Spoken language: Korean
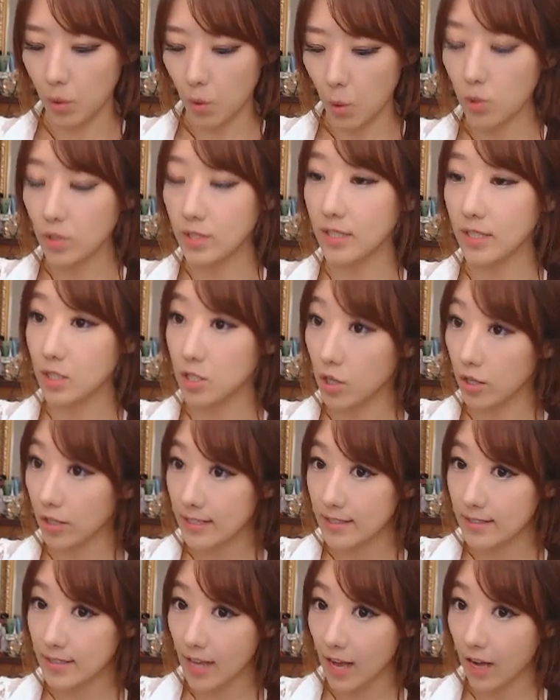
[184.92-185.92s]

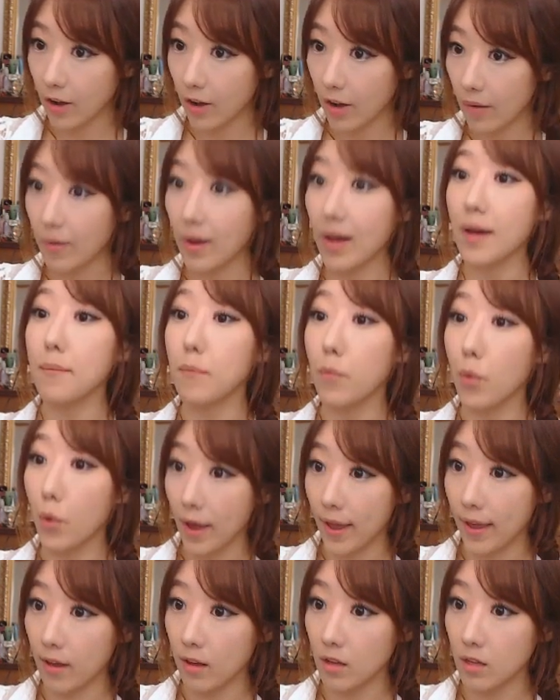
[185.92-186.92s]
공식적인 사과와
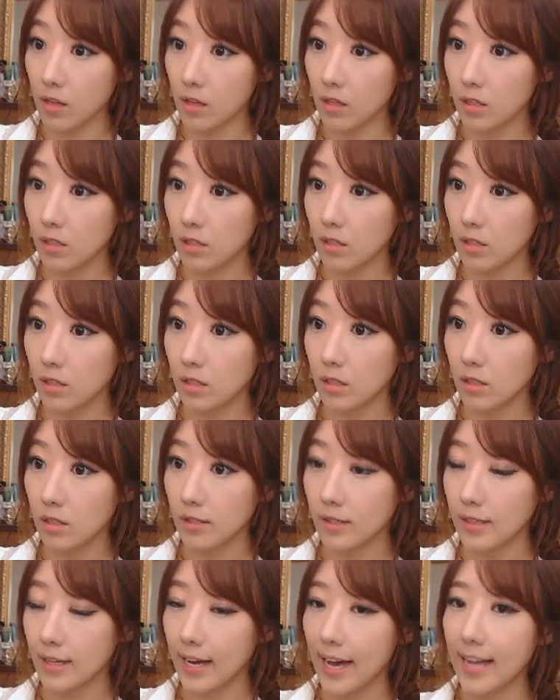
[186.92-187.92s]
뭐예요?
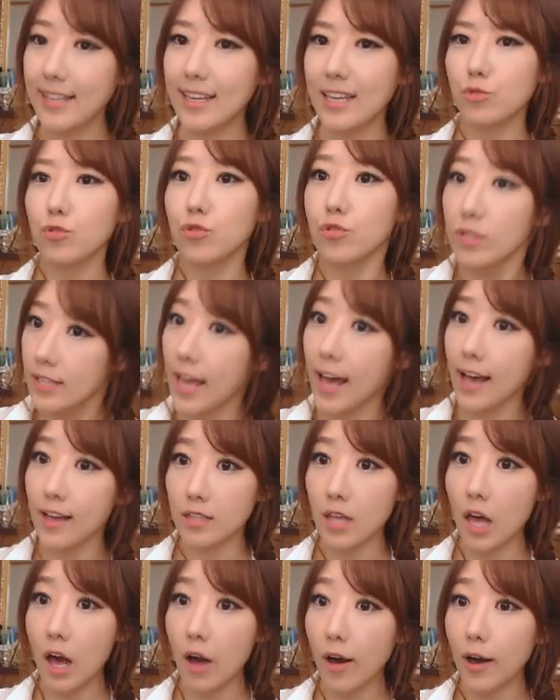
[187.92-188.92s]
하나, 야
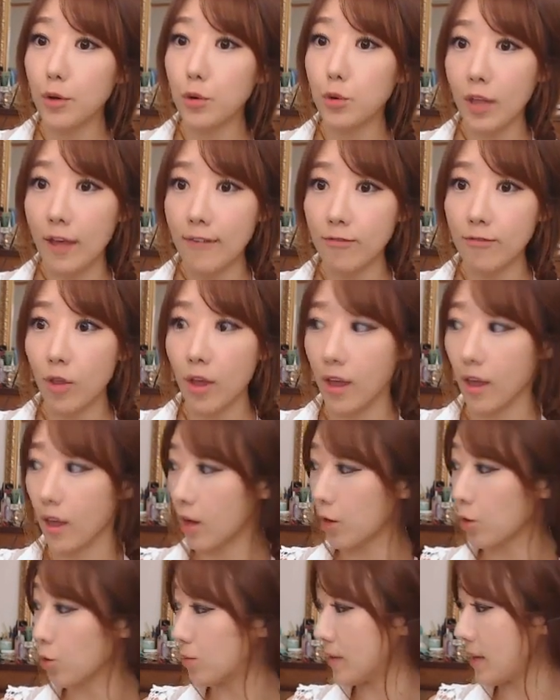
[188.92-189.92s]
사과로는 안 돼.
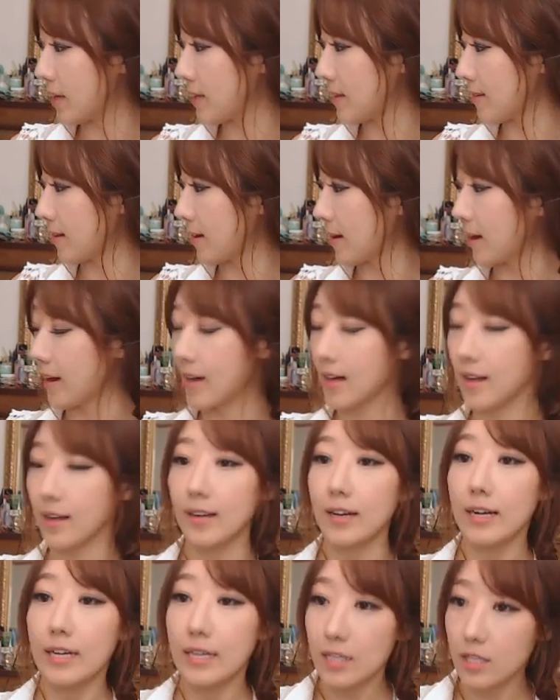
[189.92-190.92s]
아이고 미안해 사랑아.
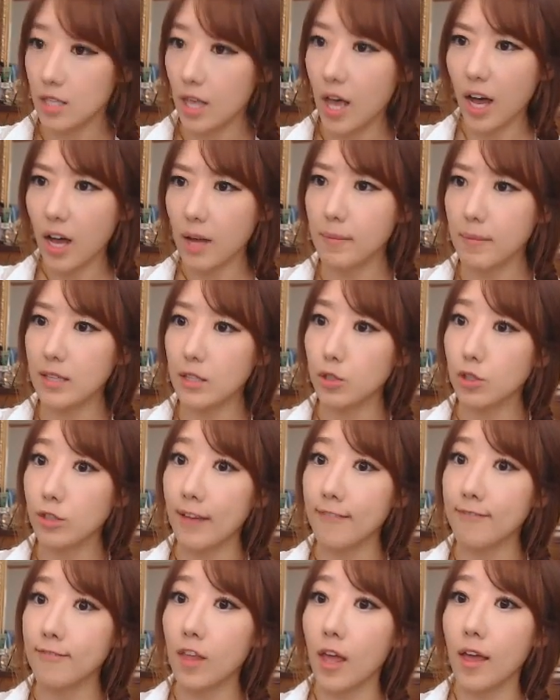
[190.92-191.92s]
사과만으로는
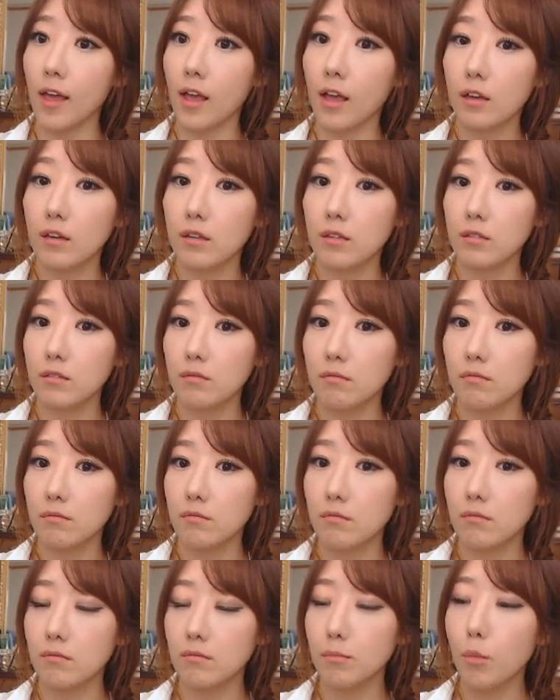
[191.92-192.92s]
안 돼.
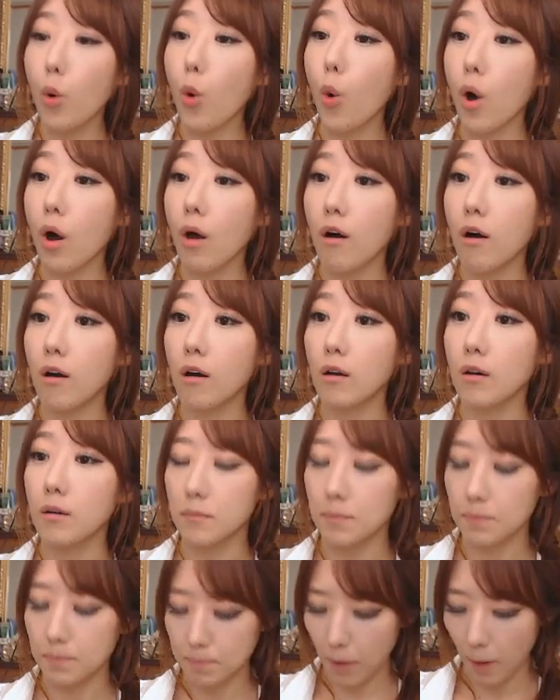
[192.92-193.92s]
뭐?
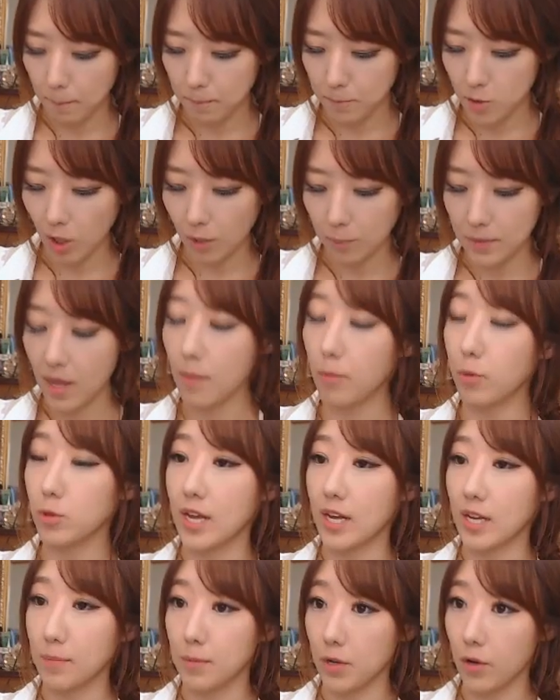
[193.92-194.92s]
법적 피해
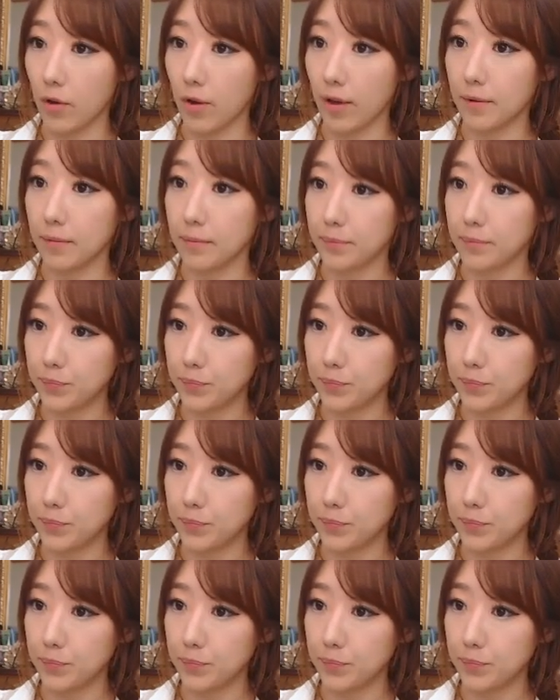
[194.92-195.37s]
보상이 필요해요.